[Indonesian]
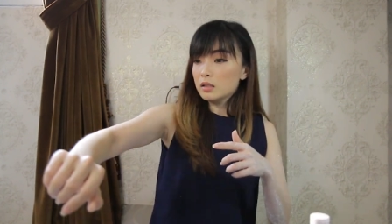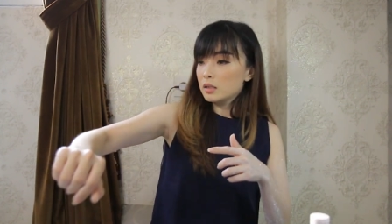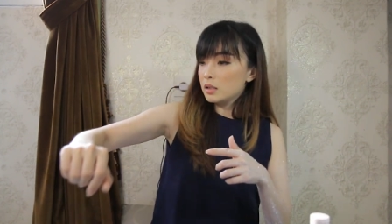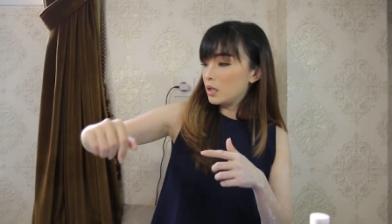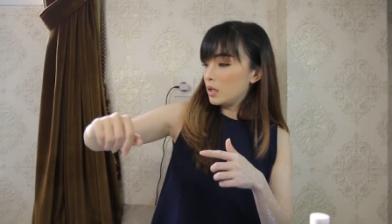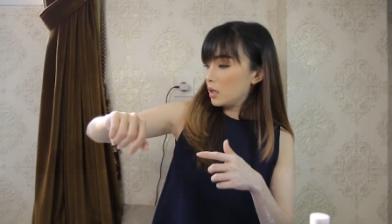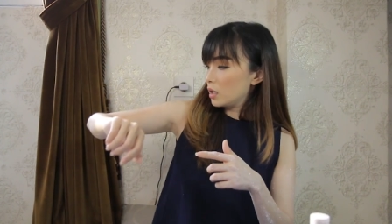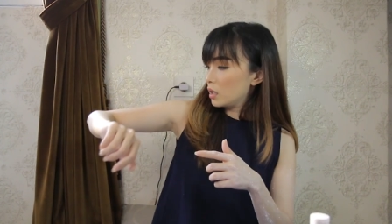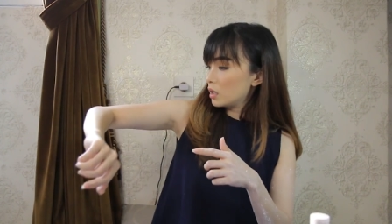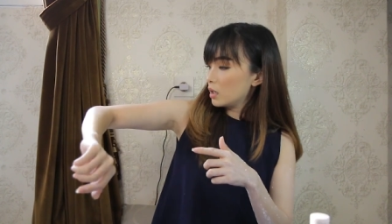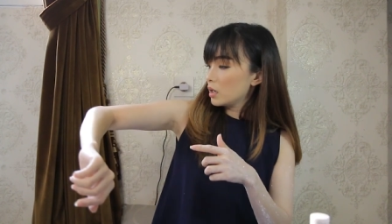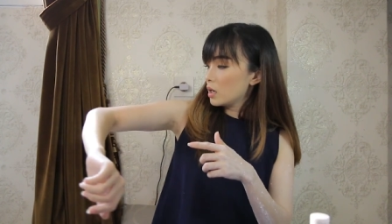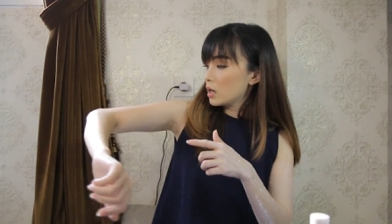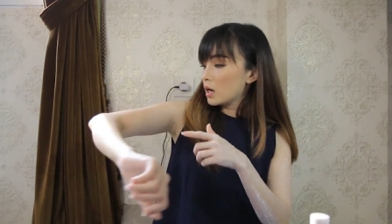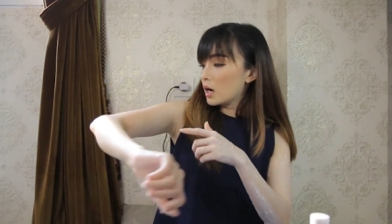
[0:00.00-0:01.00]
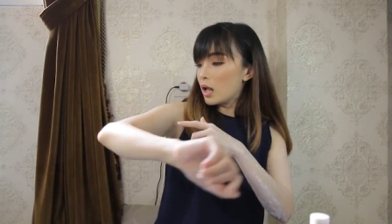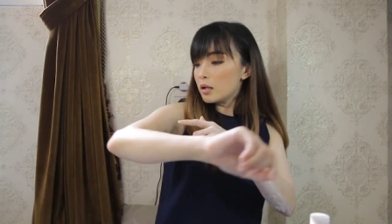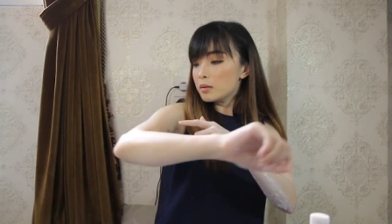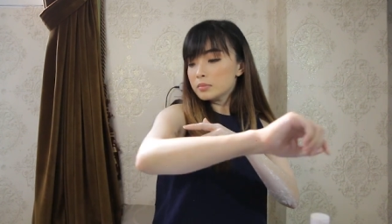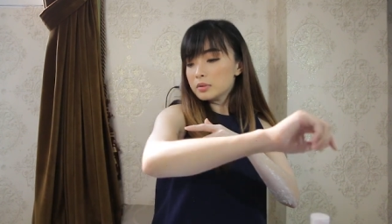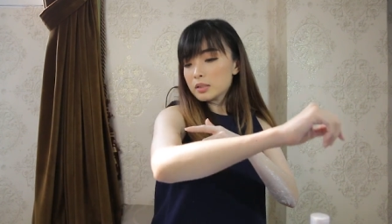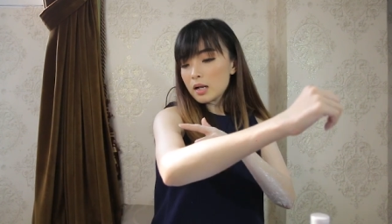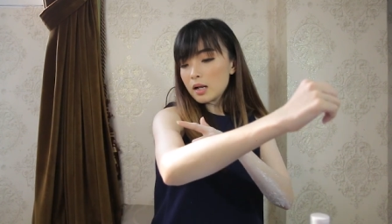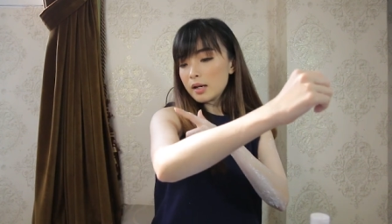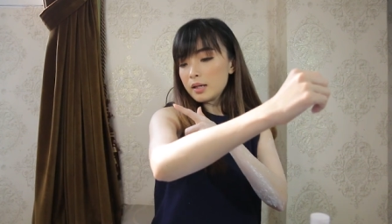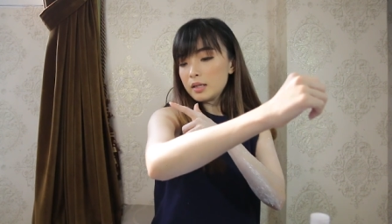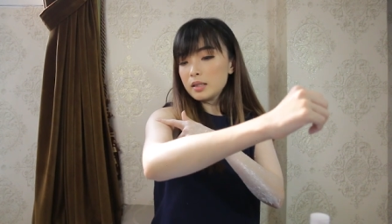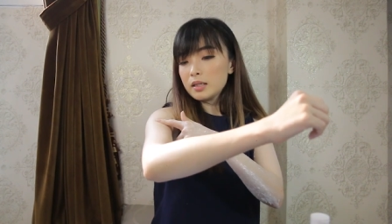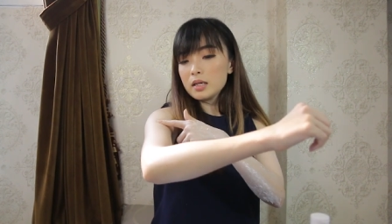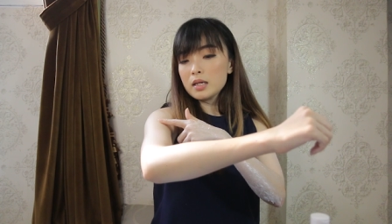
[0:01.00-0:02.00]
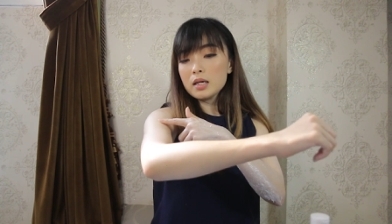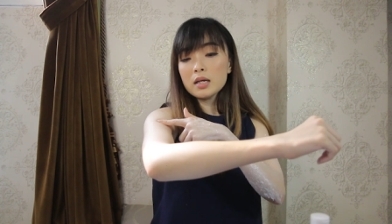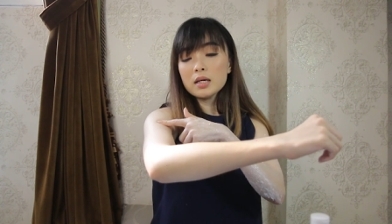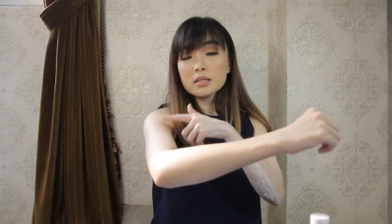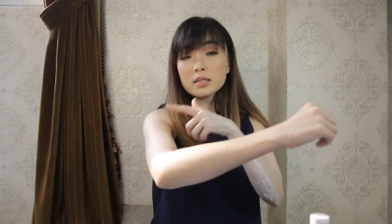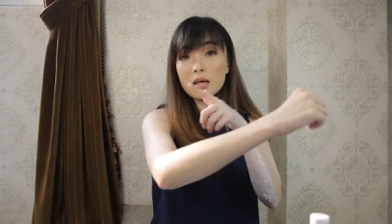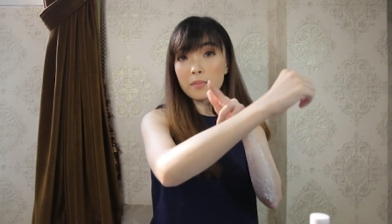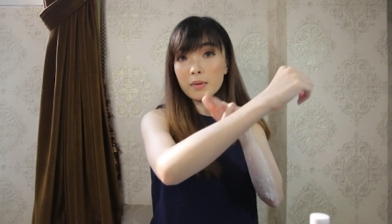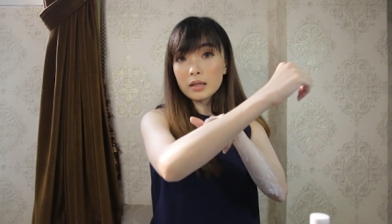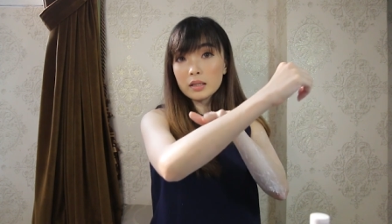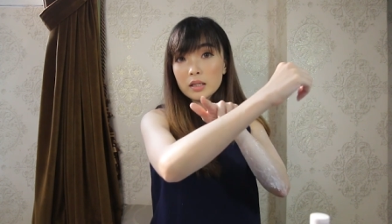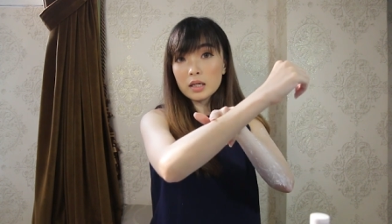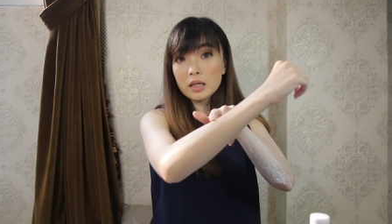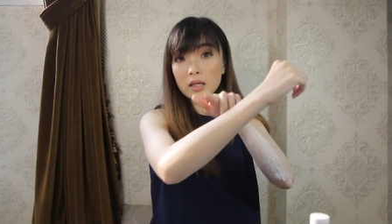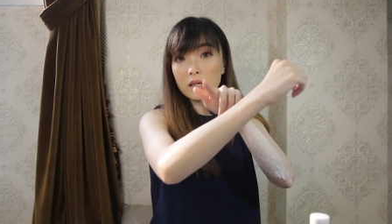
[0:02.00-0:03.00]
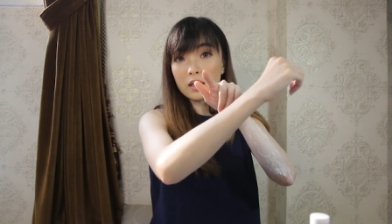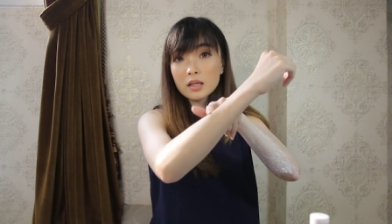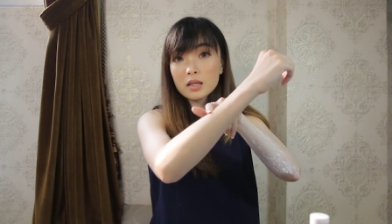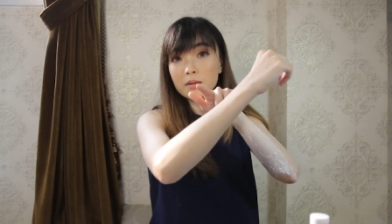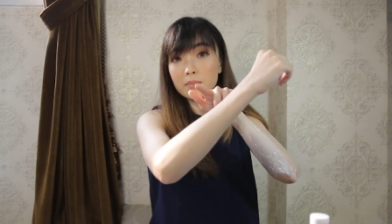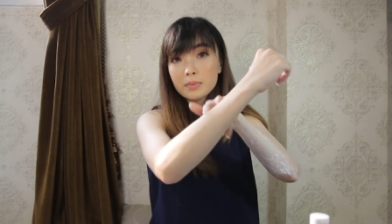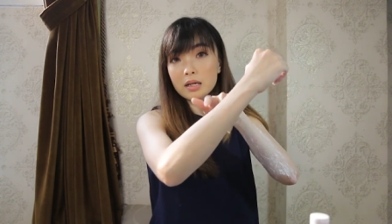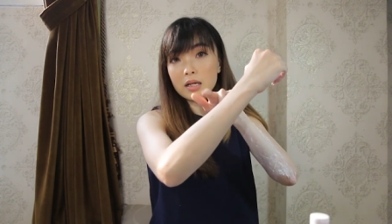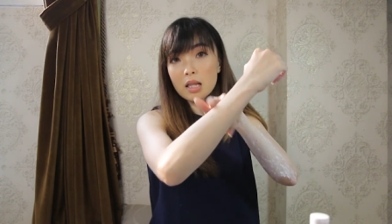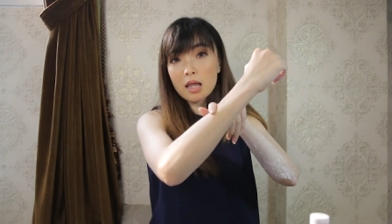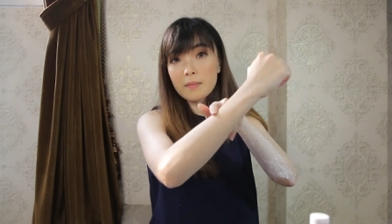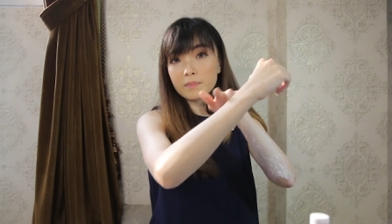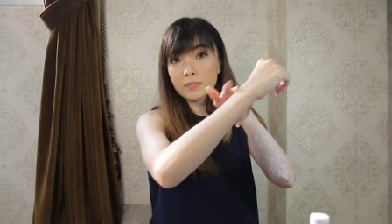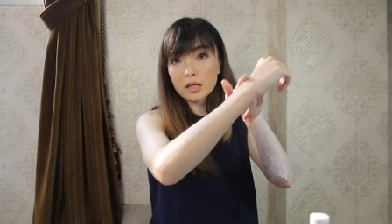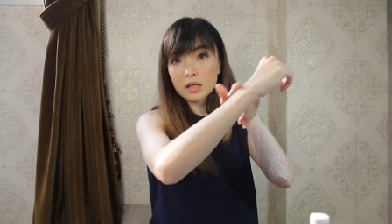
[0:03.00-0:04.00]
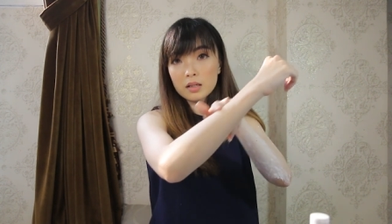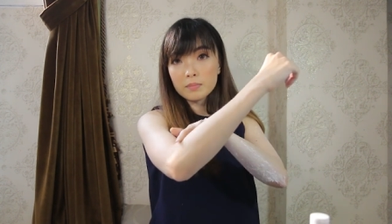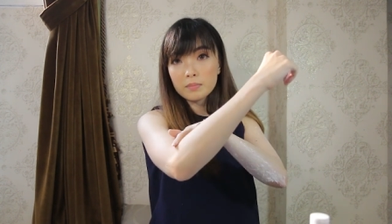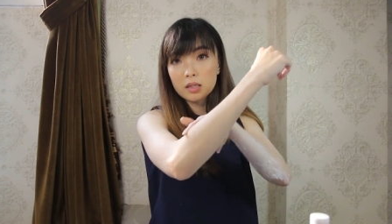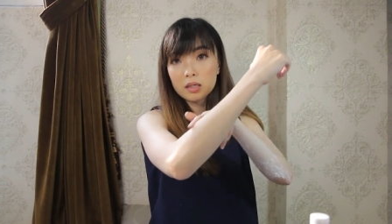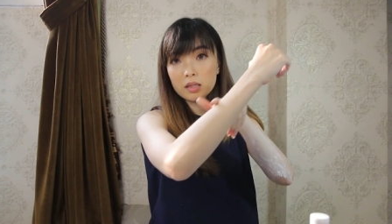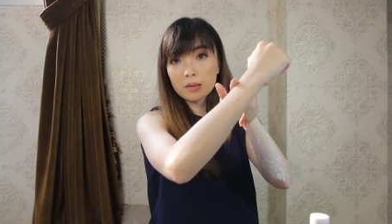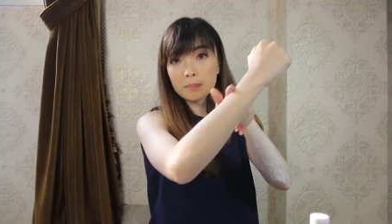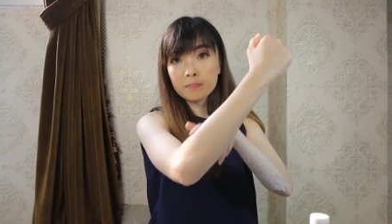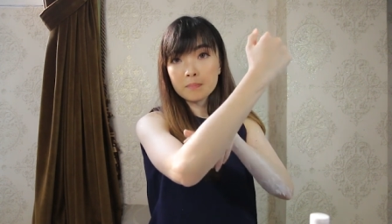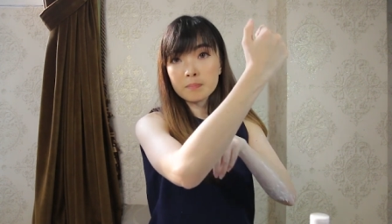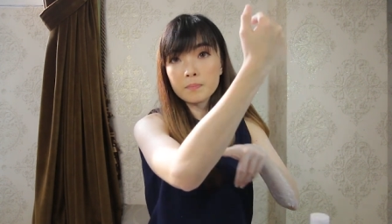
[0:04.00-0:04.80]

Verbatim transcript: nih kalau misalnya ini sama ini ini lebih gelap nih lebih hitam